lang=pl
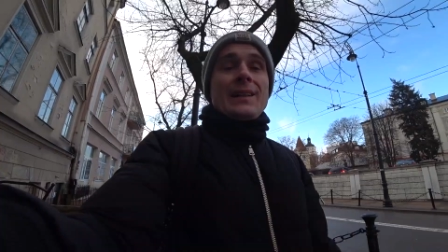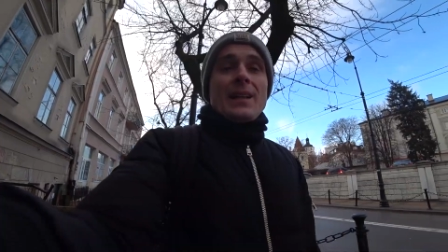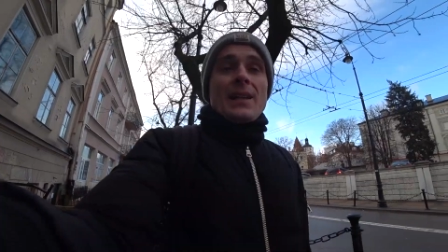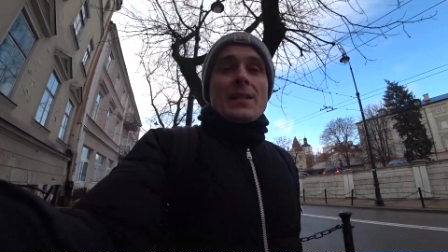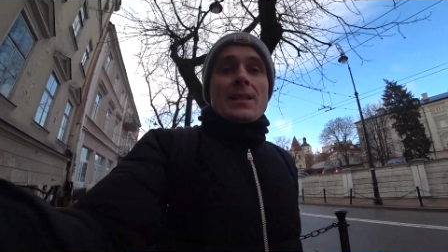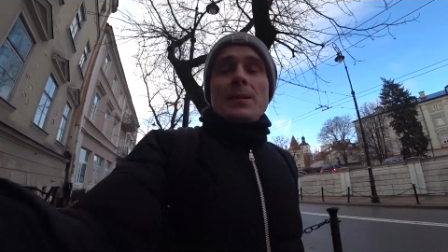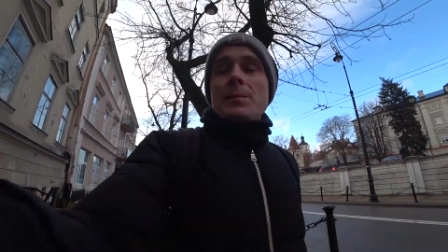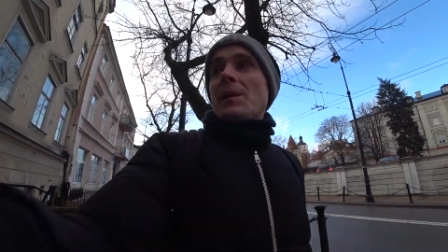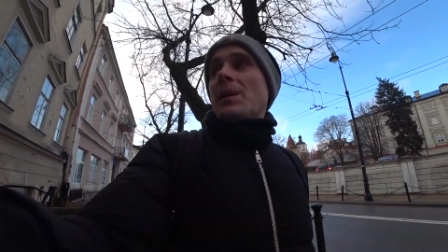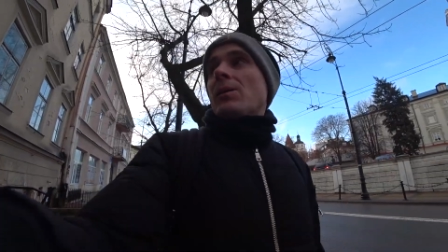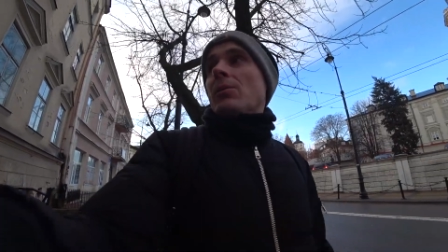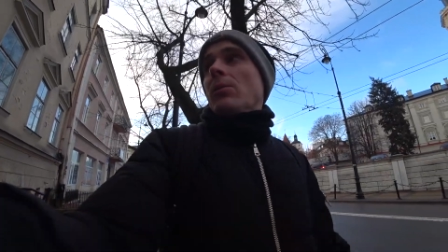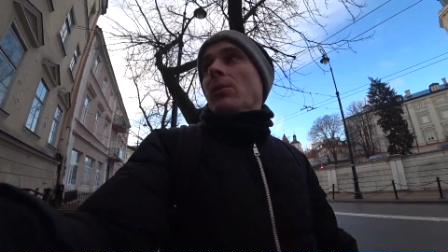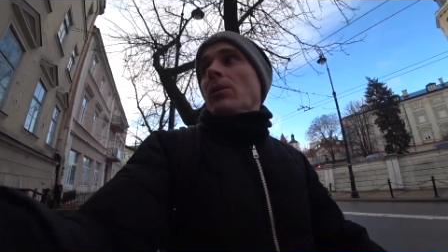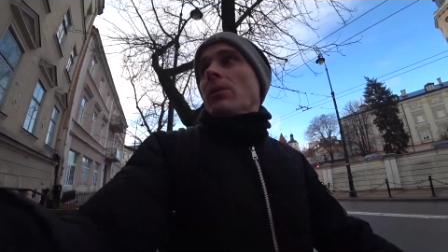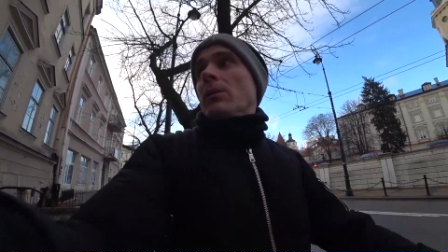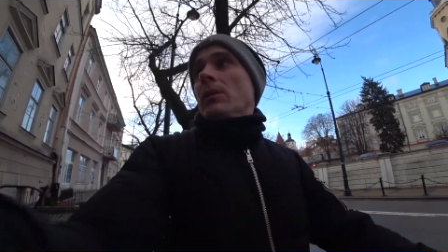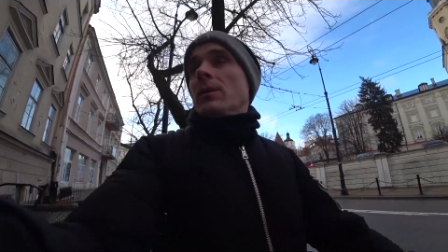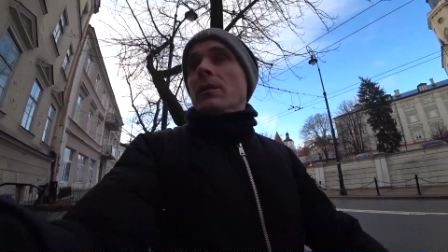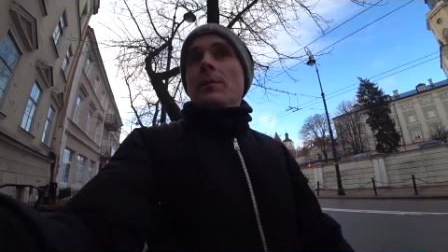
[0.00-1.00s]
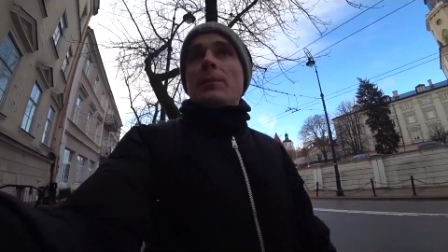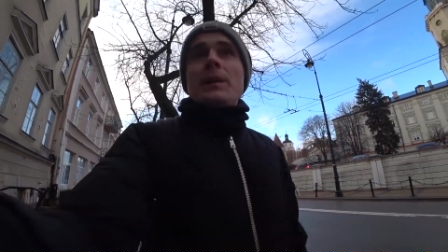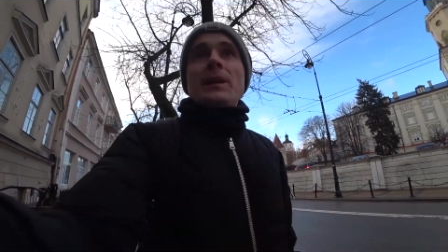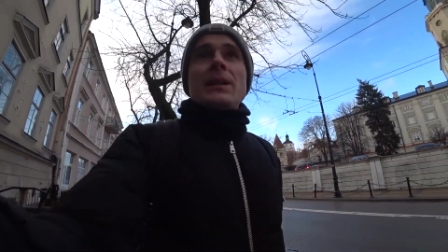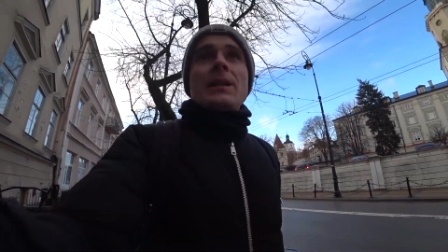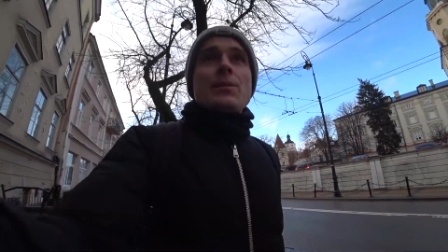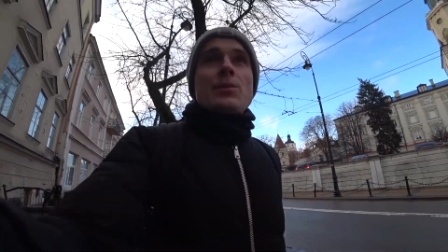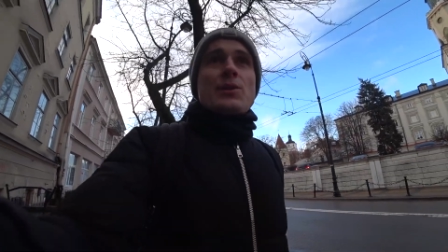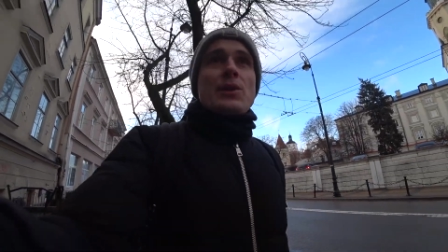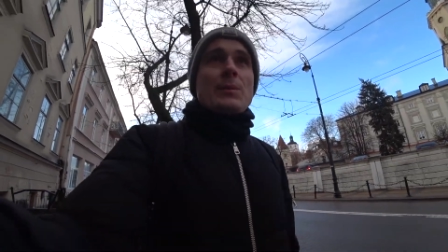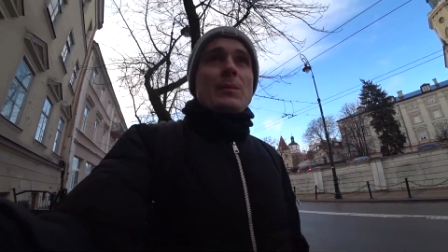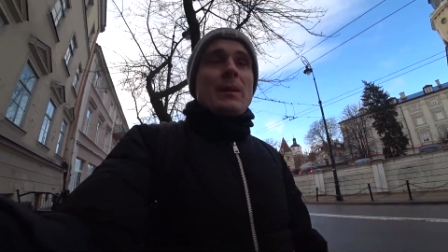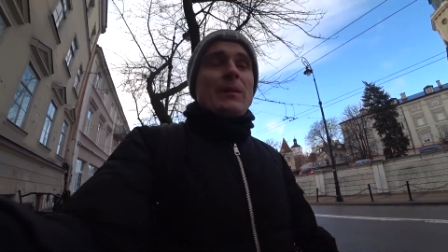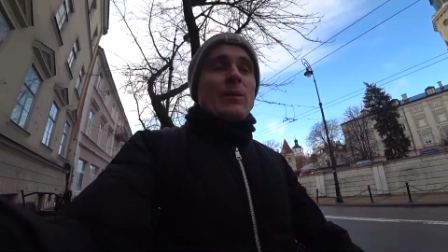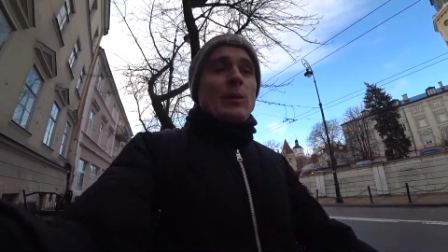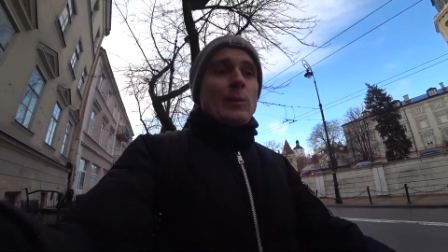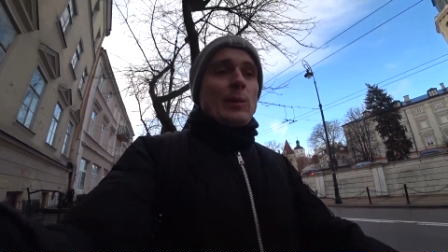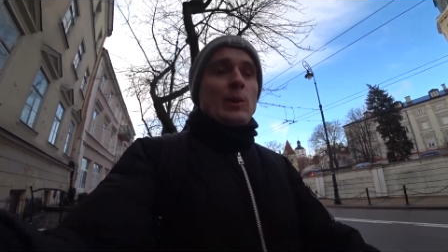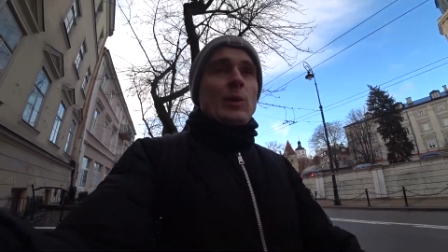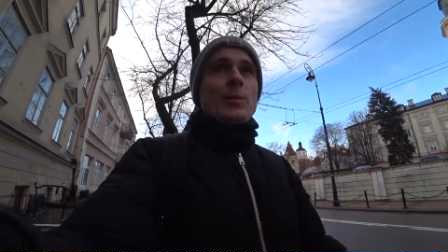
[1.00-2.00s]
tak zabrakło. Będę musiał
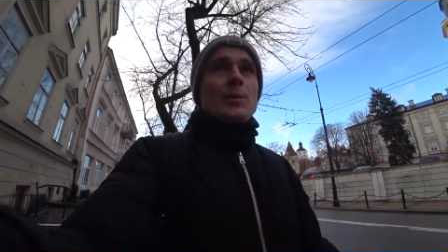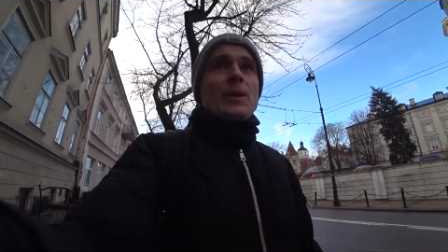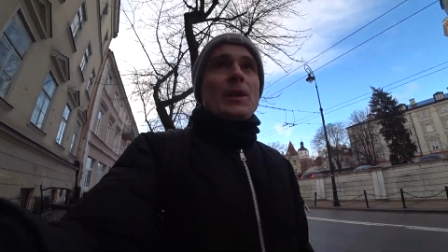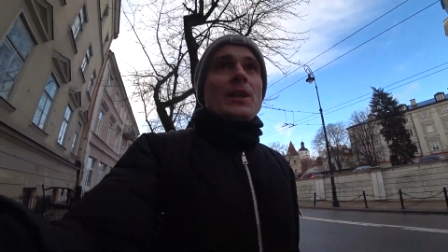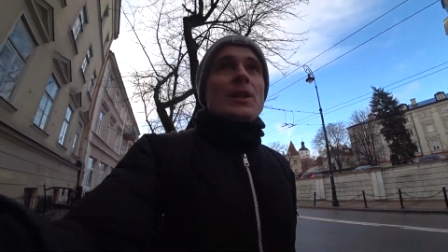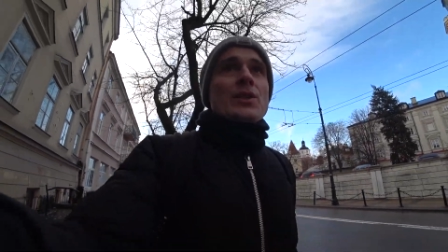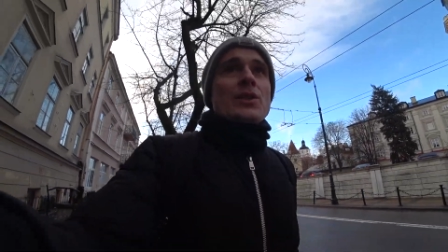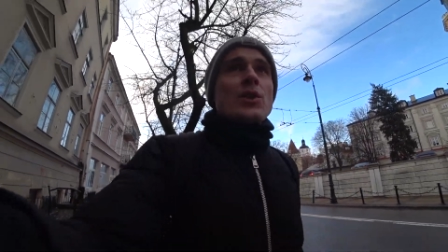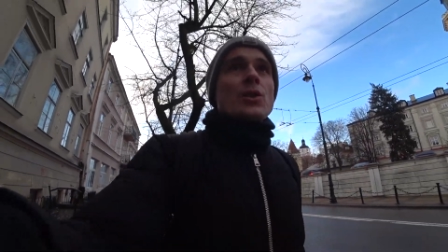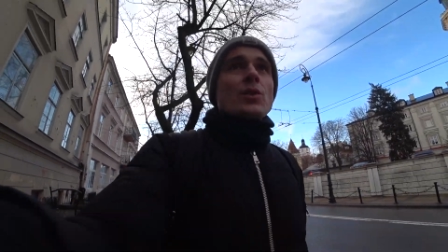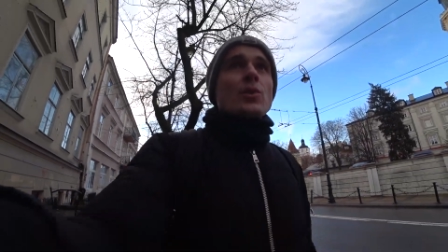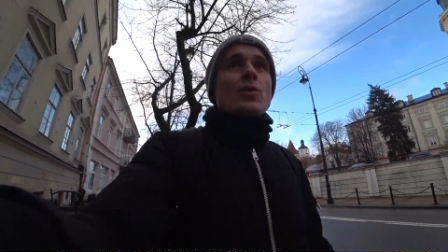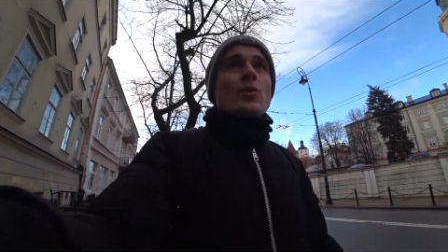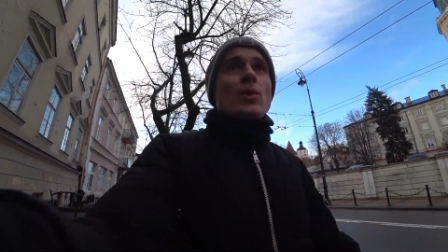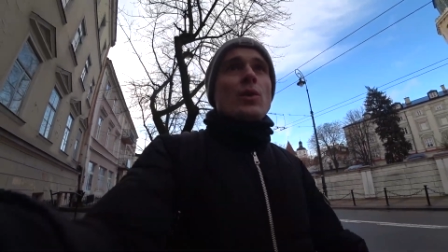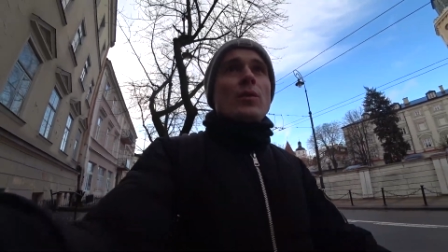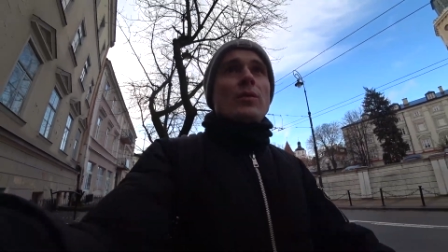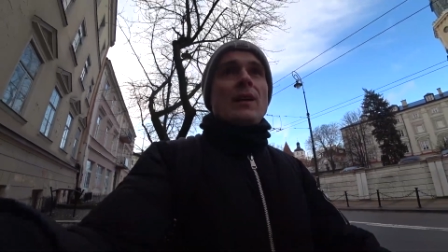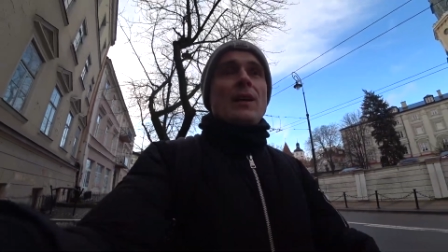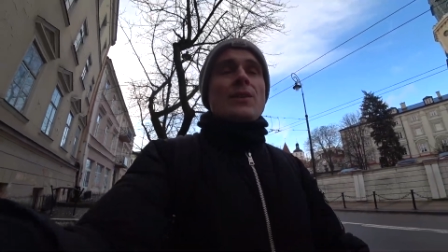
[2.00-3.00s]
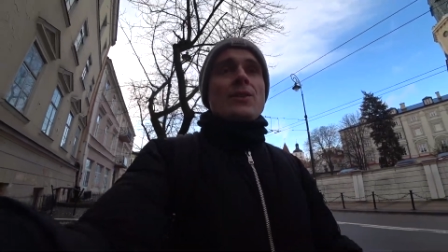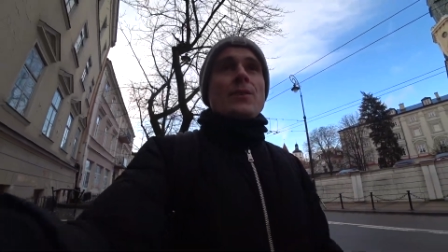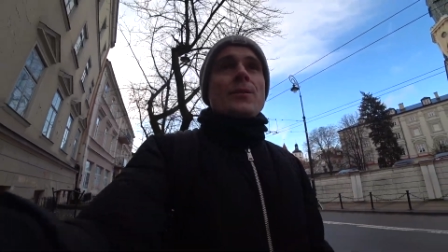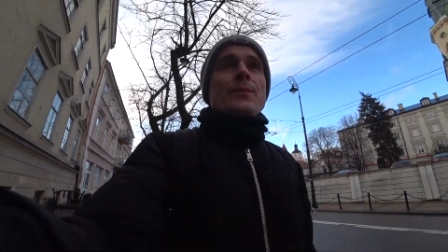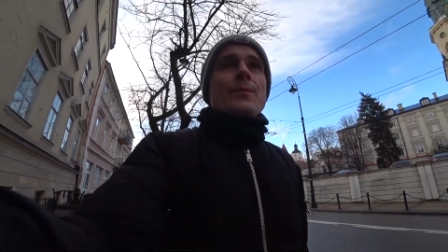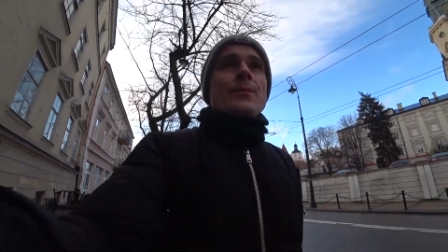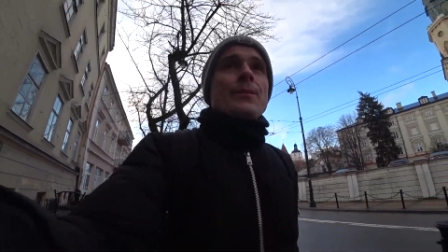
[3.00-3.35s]
prawdopodobnie jeszcze dodrukować